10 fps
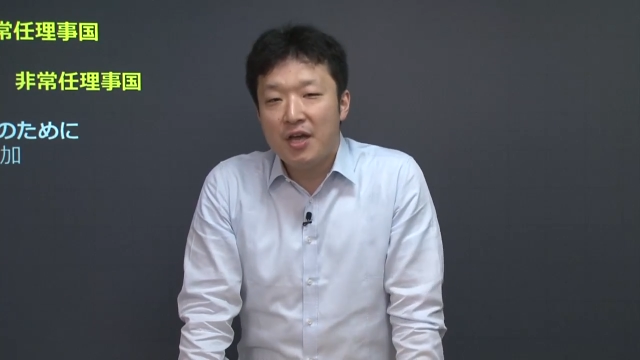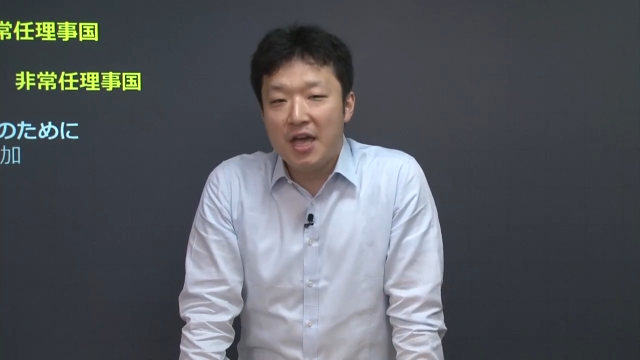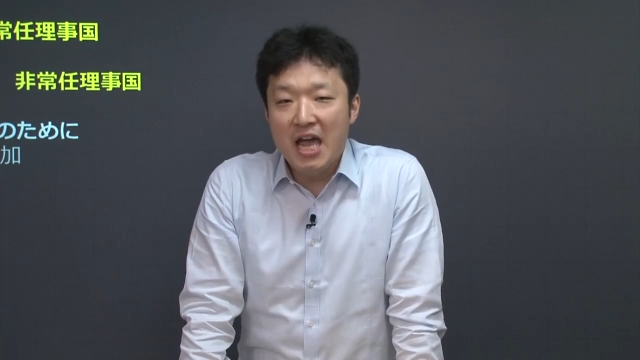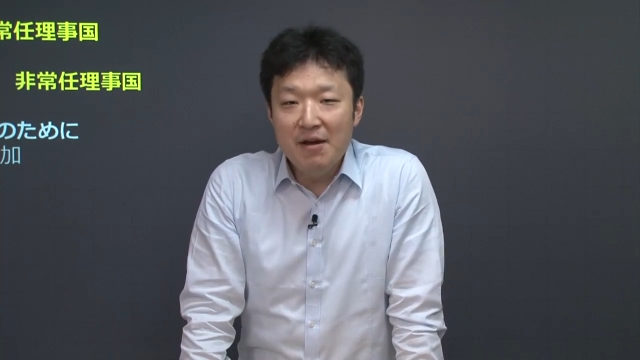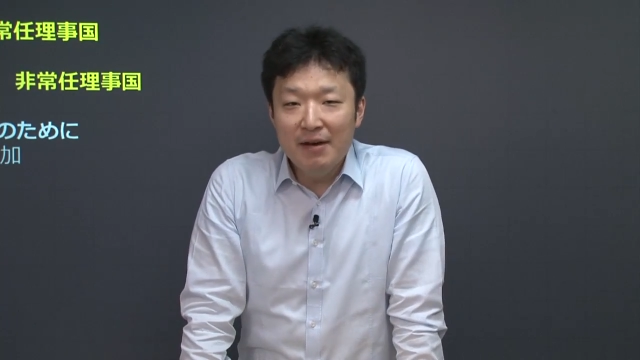
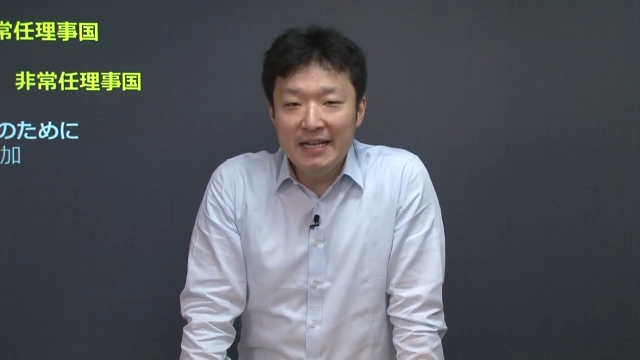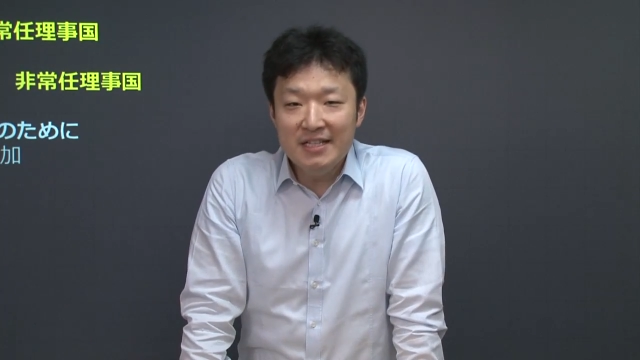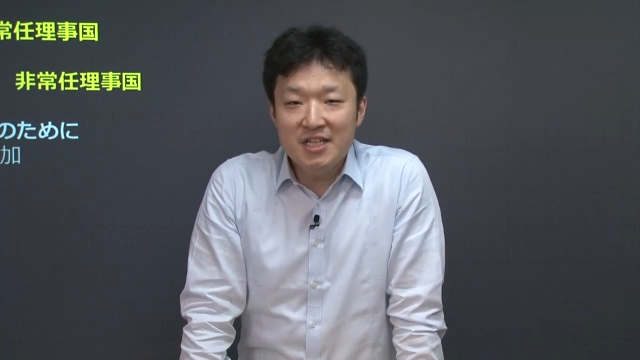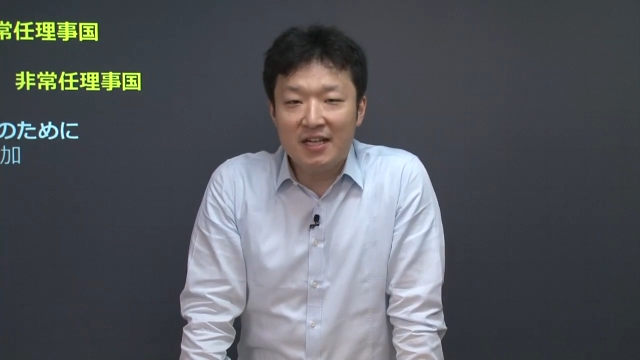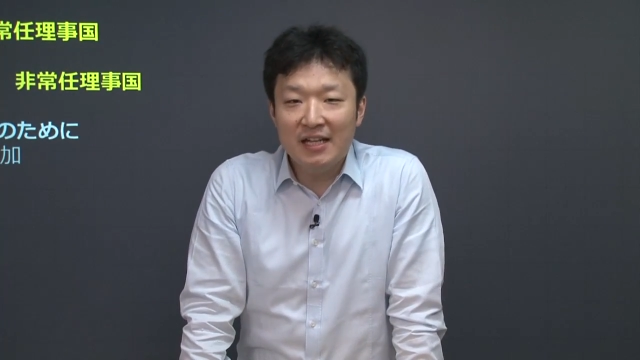平和
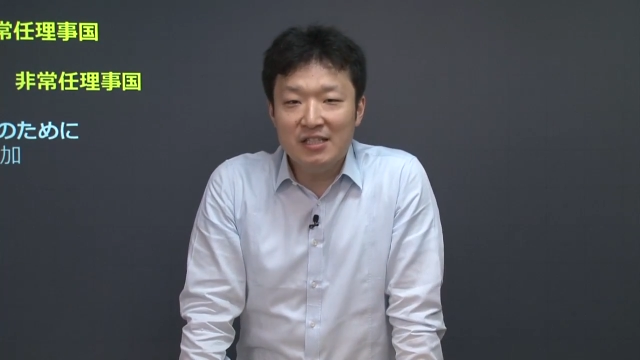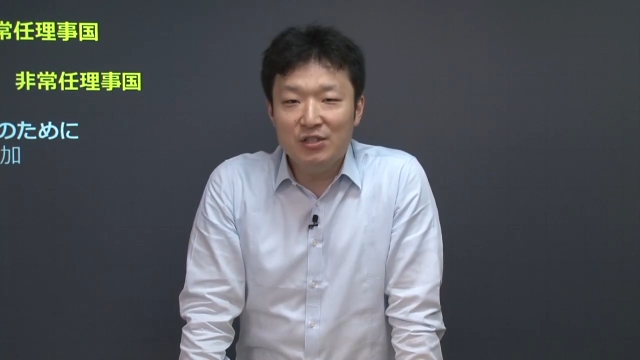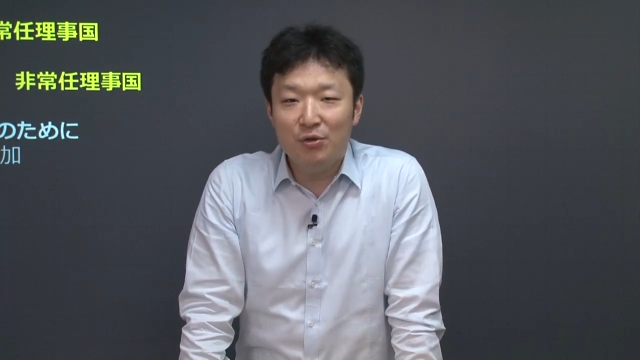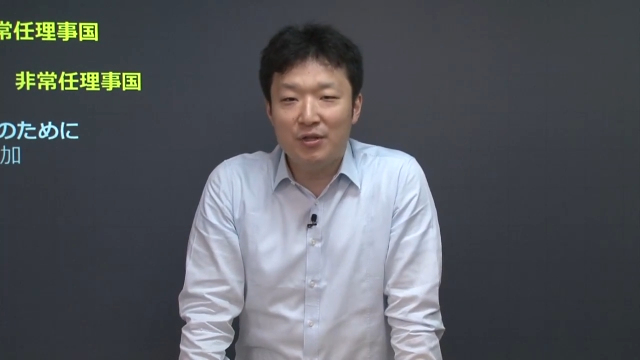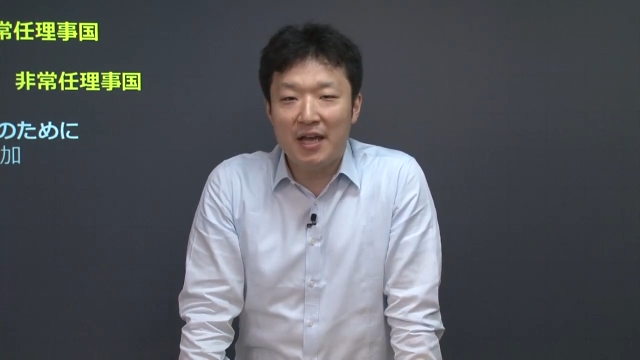維持活
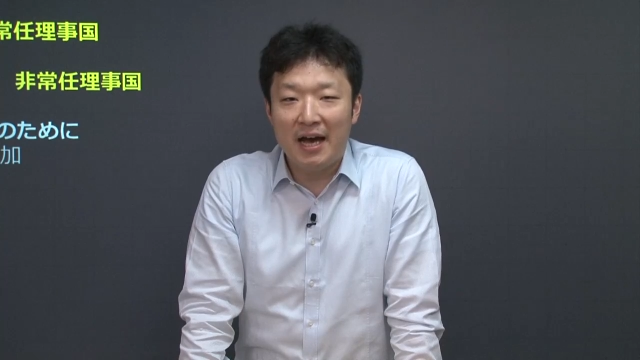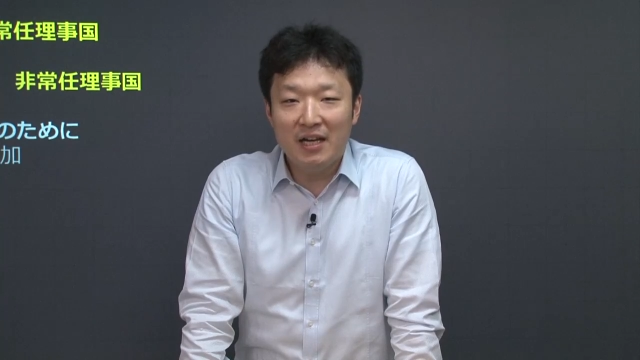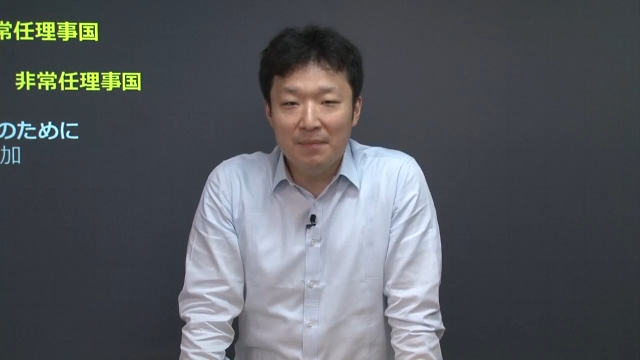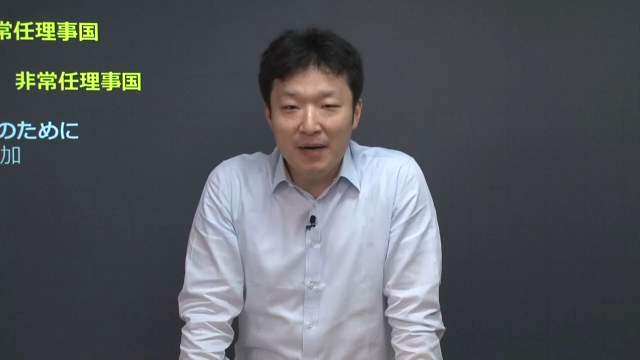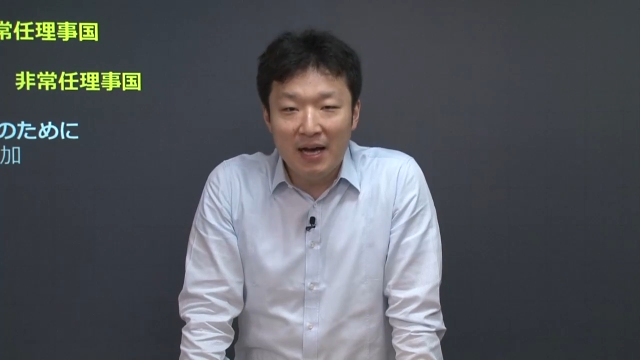動であ
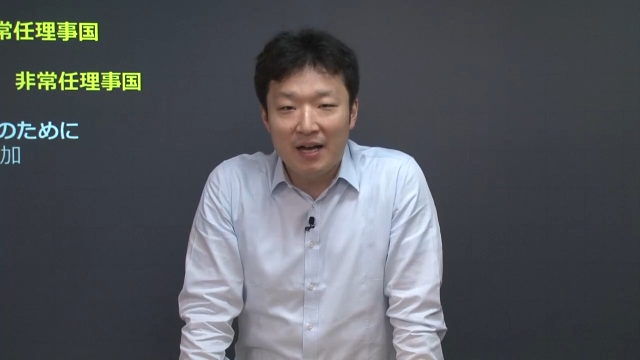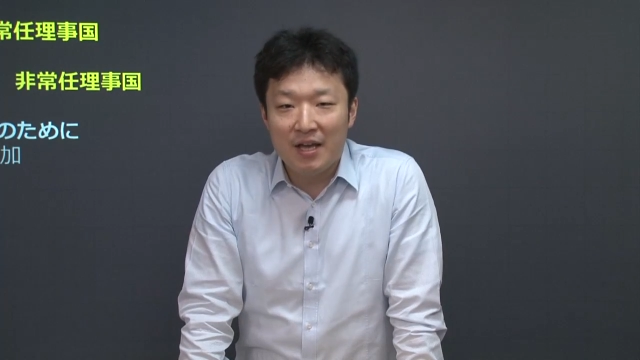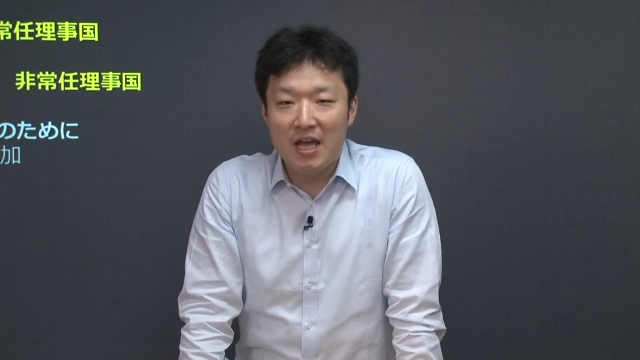れば